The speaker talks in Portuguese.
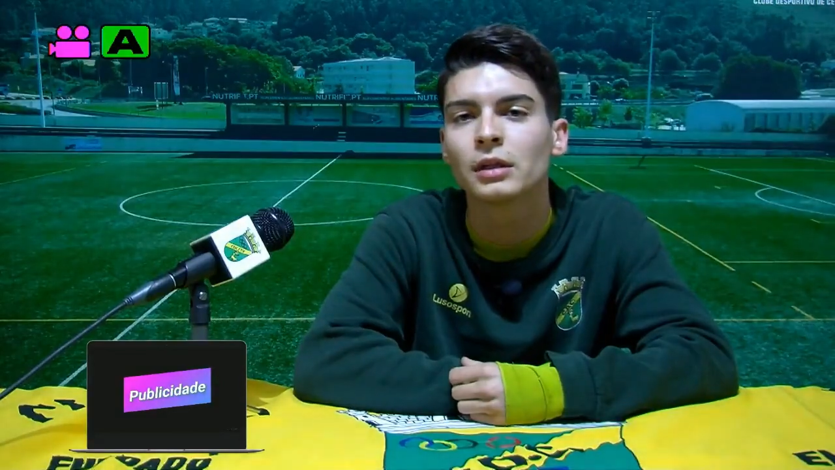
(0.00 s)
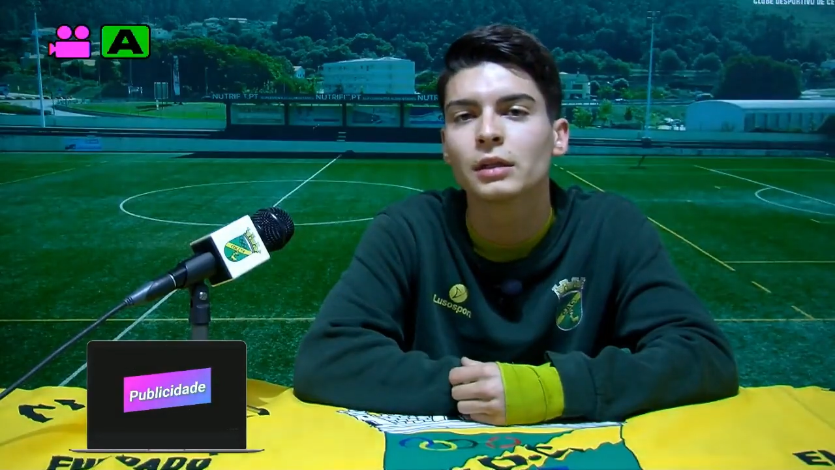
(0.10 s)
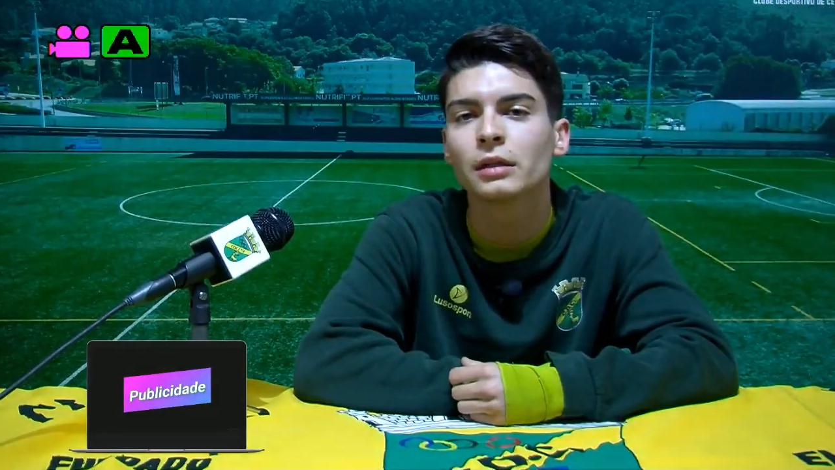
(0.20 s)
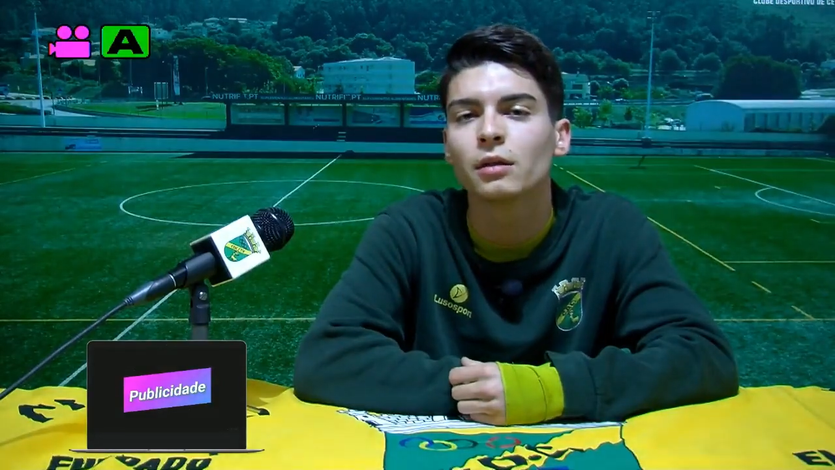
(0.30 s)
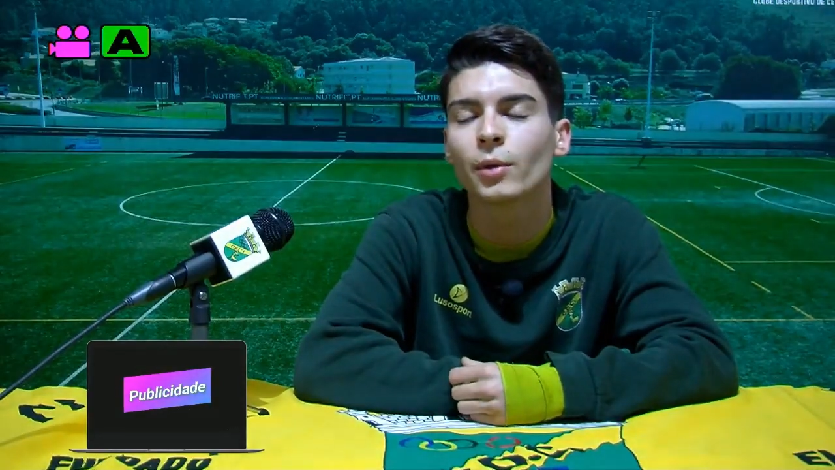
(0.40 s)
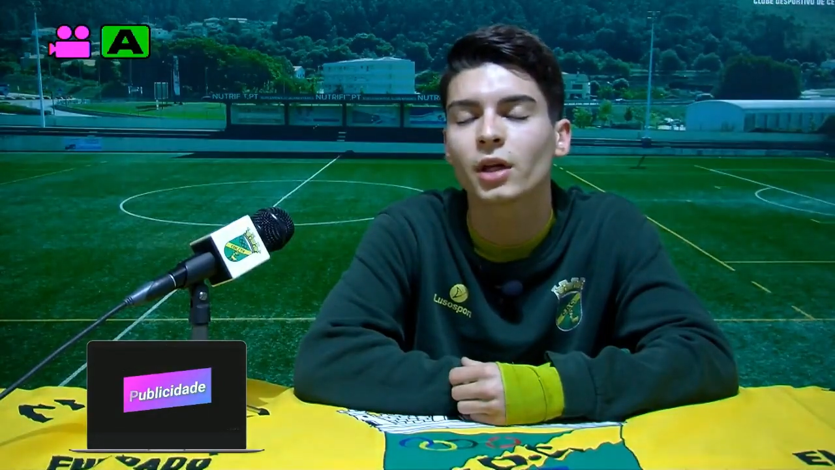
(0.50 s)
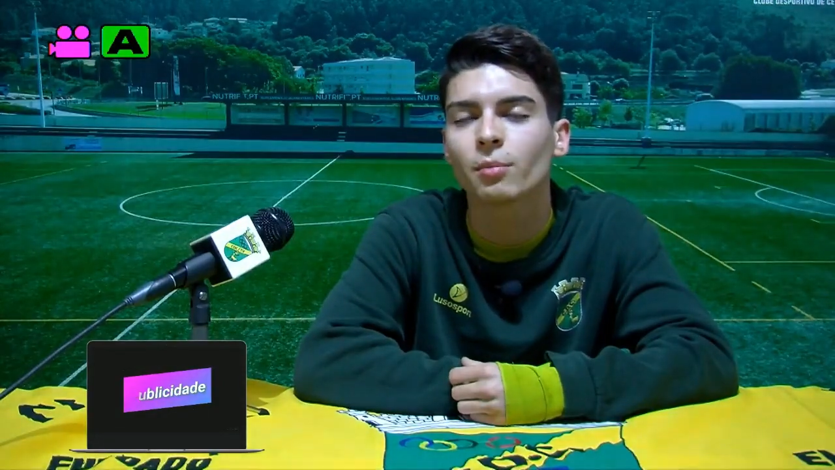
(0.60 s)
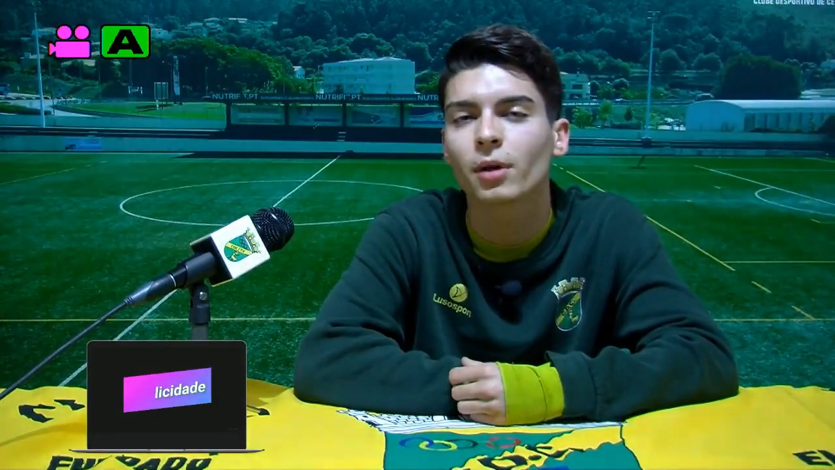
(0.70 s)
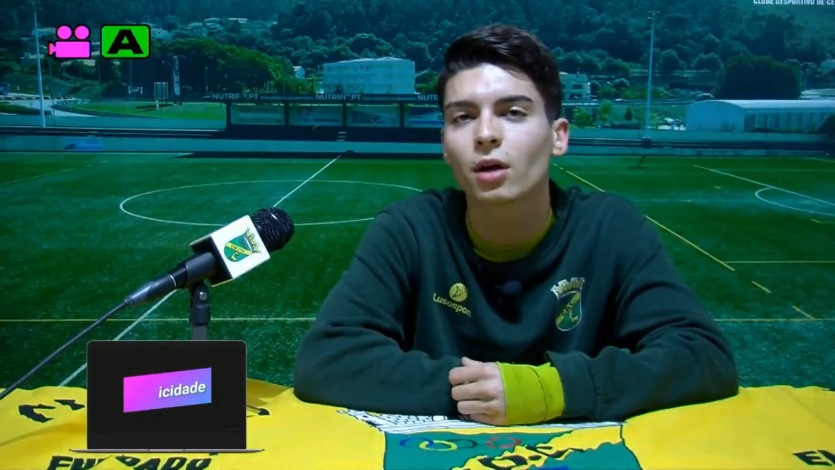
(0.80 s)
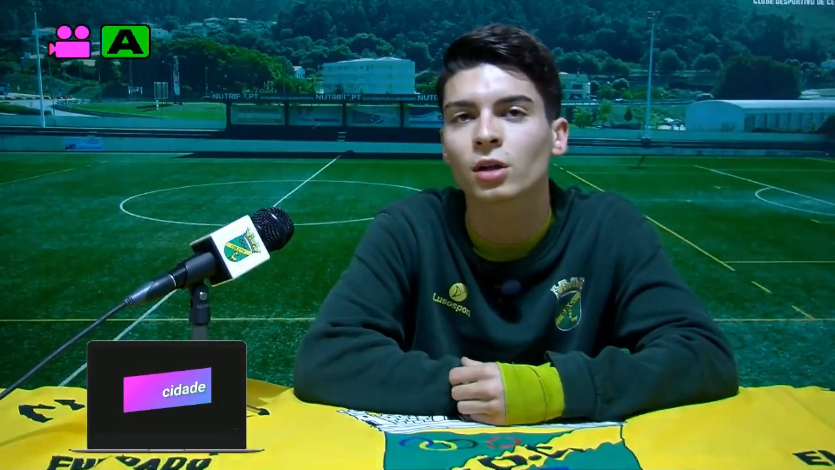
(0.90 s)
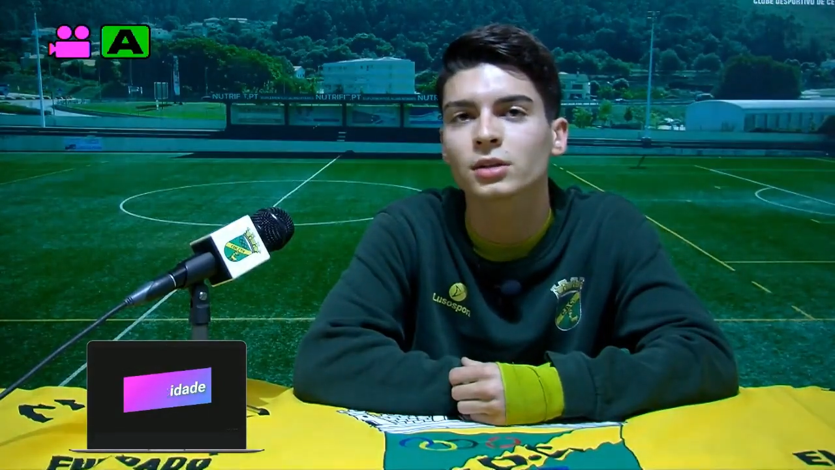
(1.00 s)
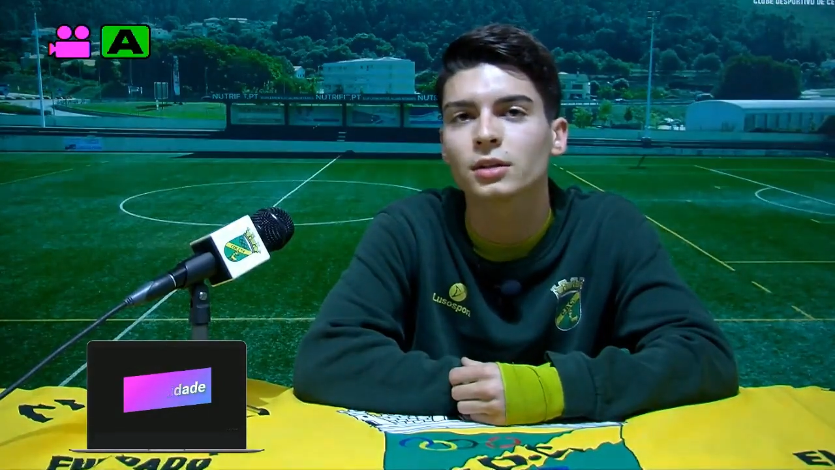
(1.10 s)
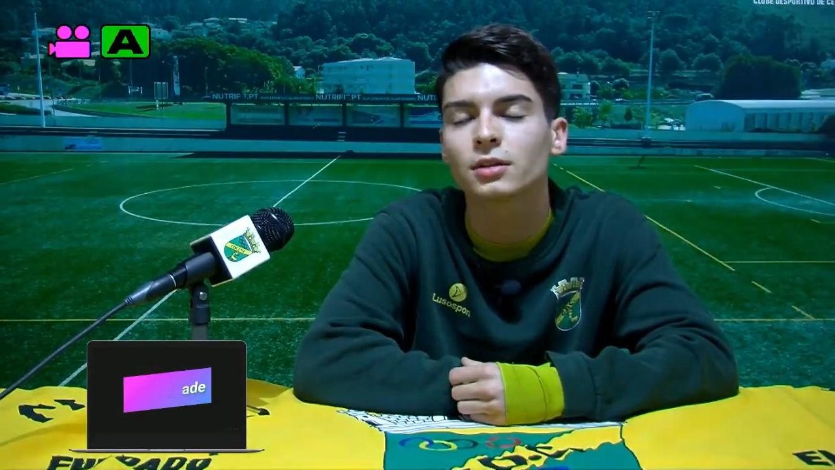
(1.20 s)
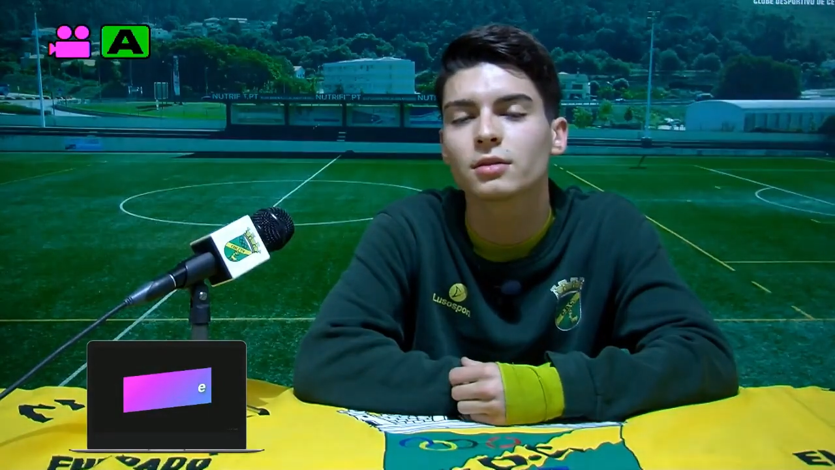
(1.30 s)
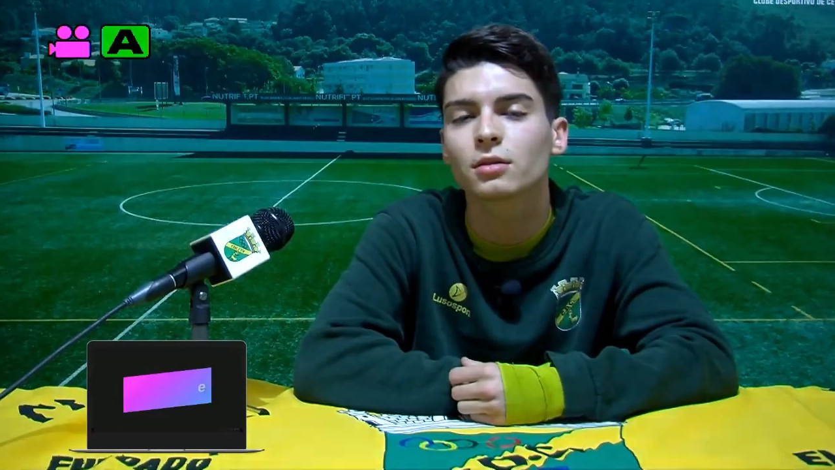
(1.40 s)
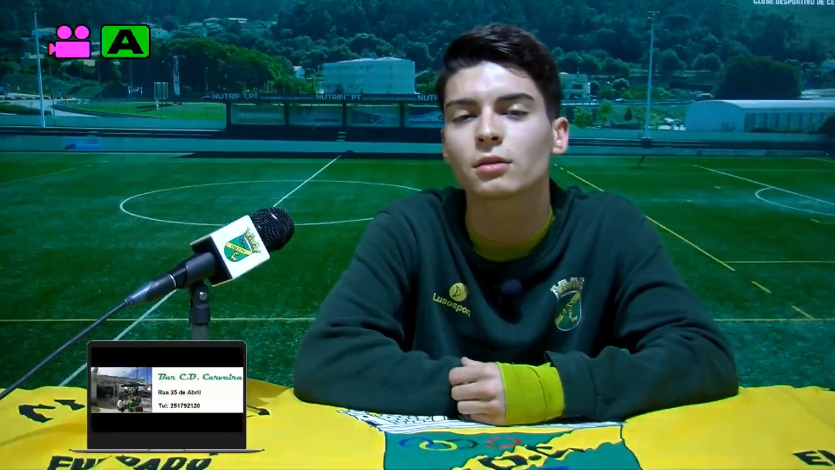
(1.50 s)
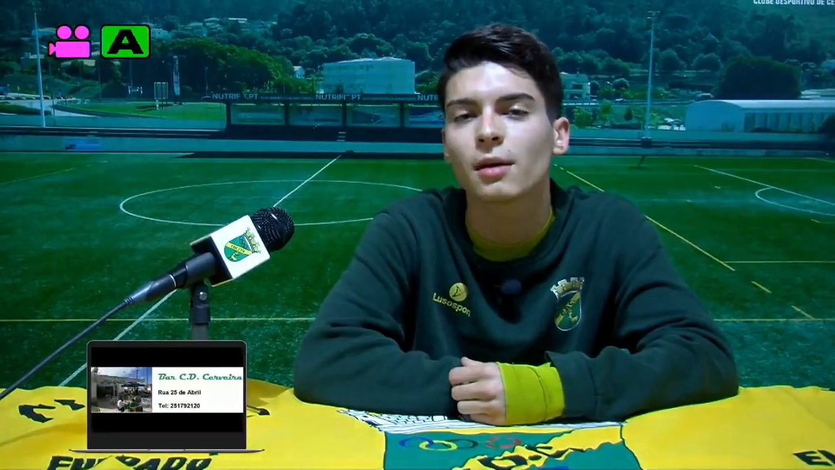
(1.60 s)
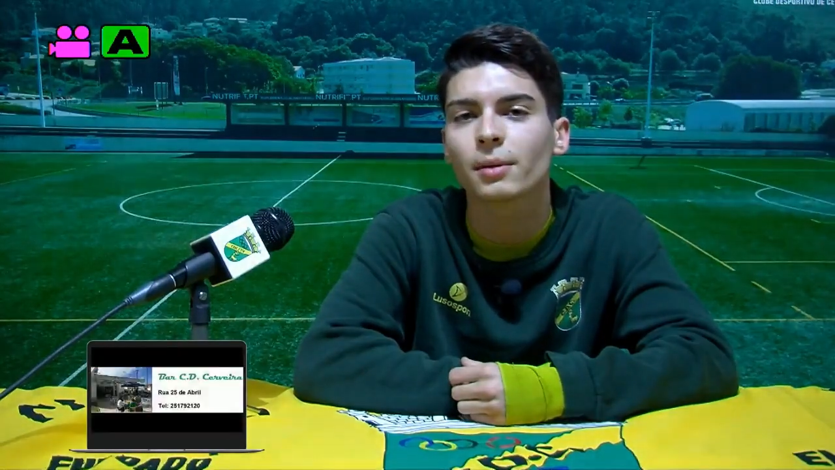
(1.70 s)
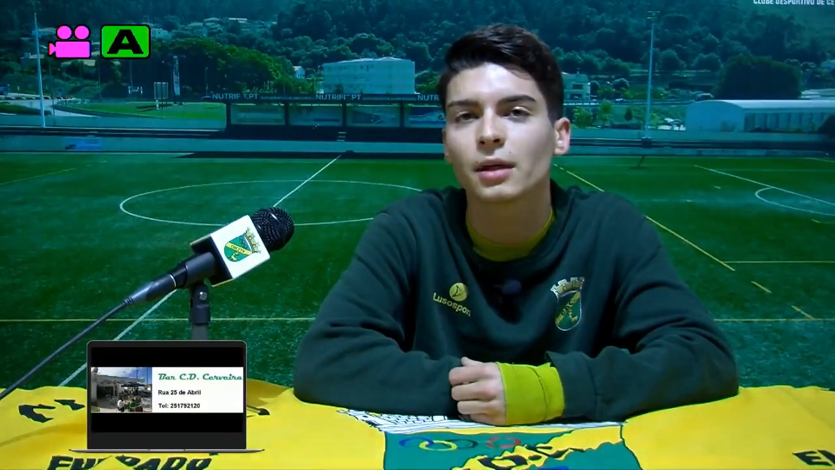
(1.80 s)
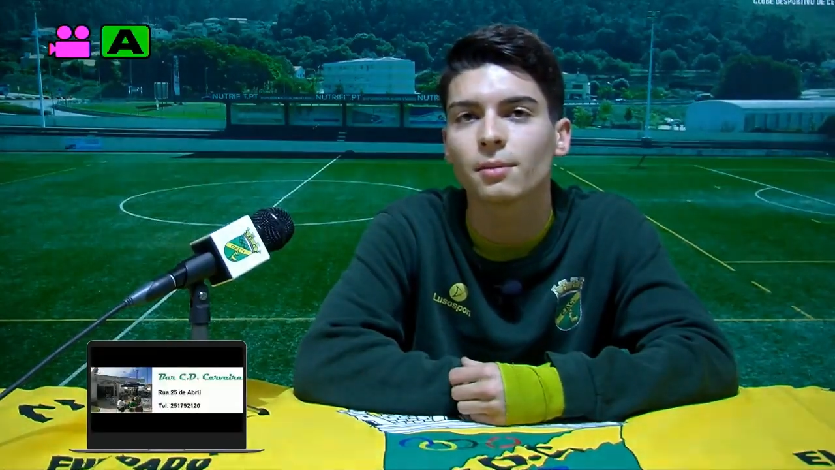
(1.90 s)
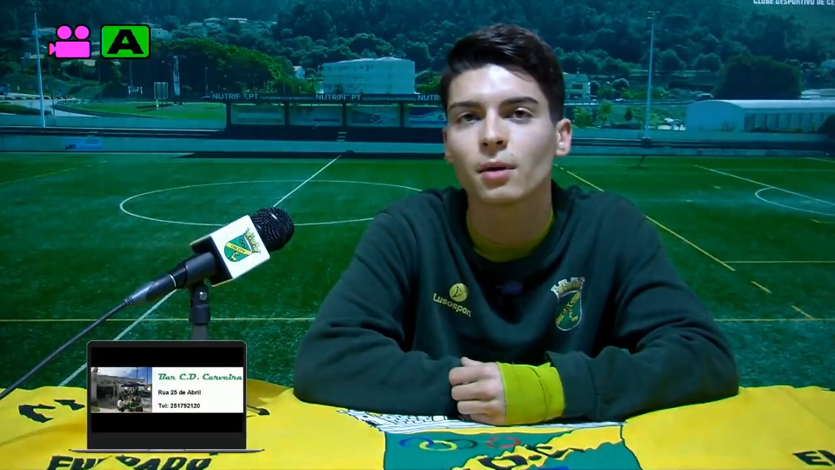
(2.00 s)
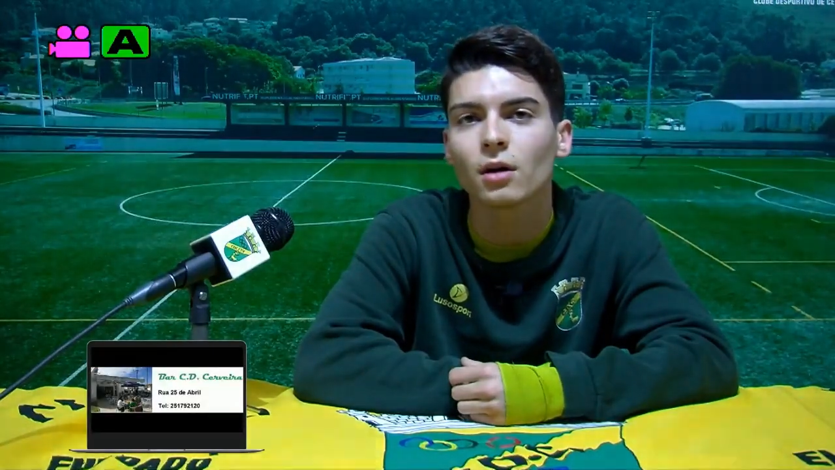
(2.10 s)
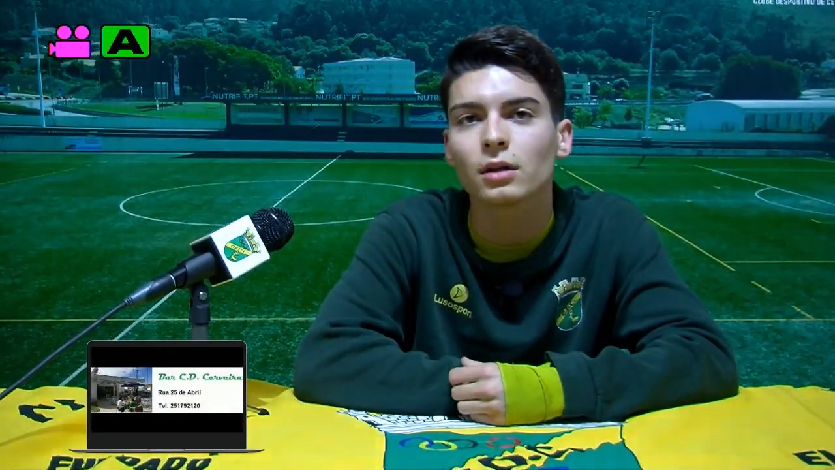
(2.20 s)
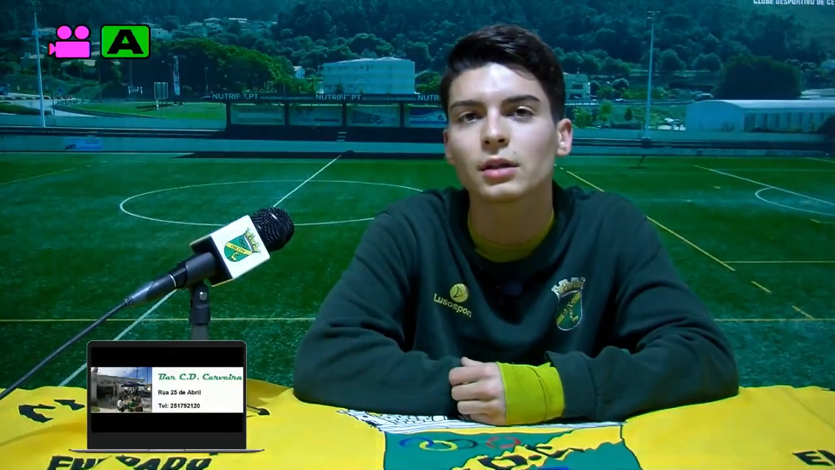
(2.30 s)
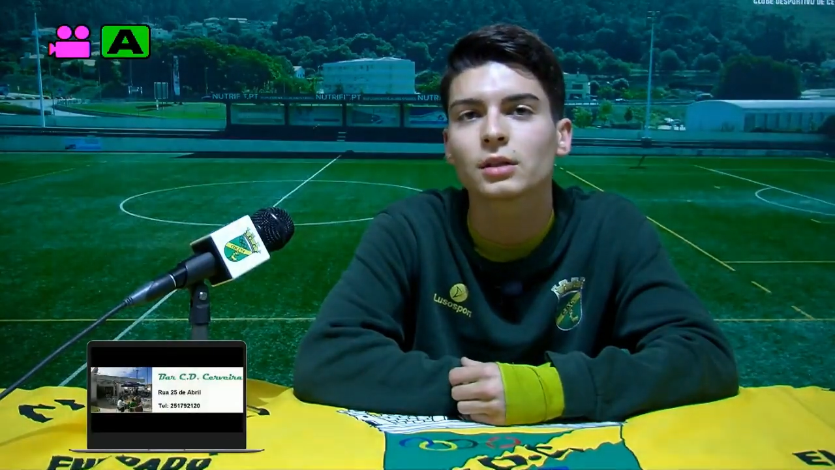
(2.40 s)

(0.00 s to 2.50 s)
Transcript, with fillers: Uh, uma equipa que gosta de circular bem a bola,